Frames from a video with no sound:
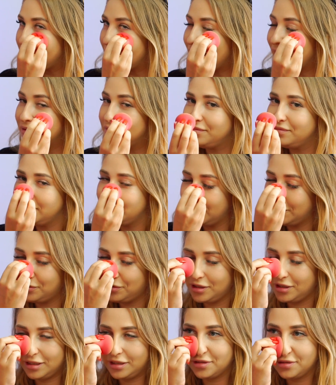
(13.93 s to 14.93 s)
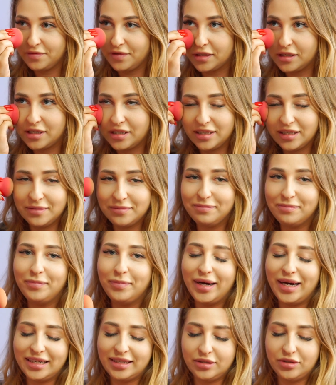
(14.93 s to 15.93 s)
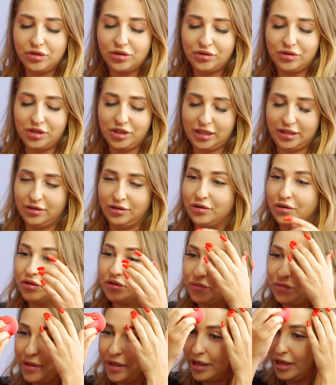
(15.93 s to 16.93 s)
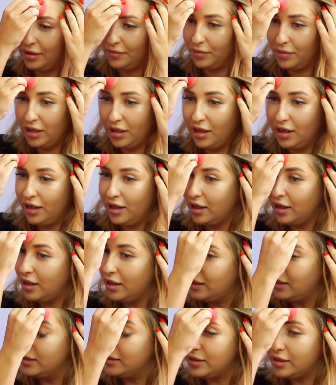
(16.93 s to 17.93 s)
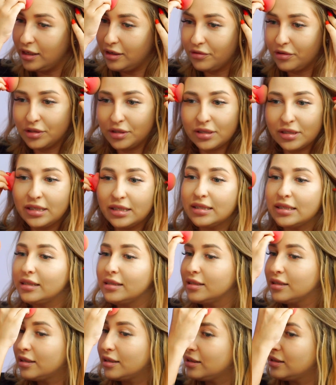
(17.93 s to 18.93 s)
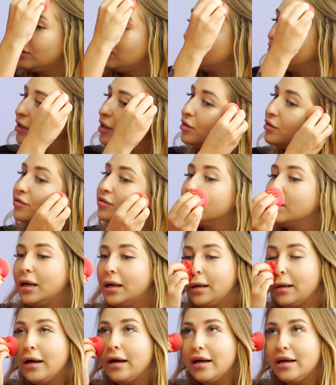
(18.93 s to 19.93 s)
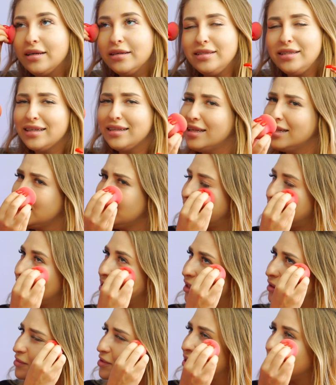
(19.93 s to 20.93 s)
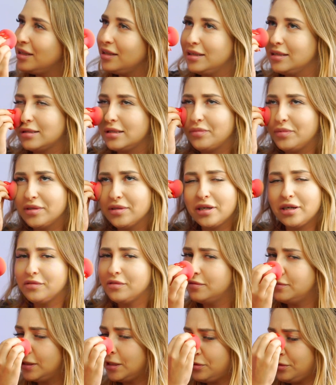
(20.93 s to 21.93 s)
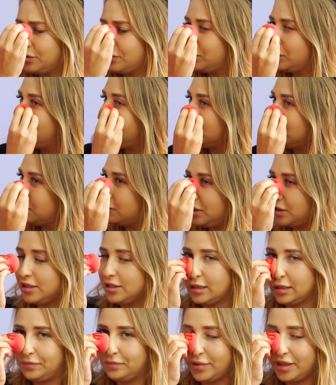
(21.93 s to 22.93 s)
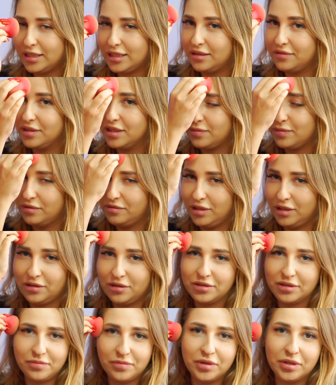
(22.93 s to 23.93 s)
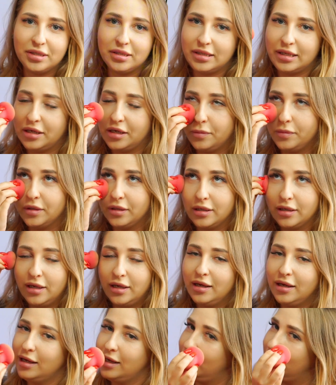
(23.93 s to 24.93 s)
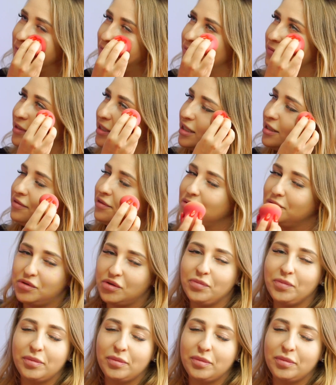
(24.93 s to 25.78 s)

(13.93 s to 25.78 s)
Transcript: Ja, nauczona doświadczeniem, bardzo rzadko odbieram e, telefony z nieznanych numerów, E, jednak stwierdziłam, że jest to piątkowy wieczór, przygotowuję się na imprezę, więc pewnie ktoś z moich znajomych zadzwonił,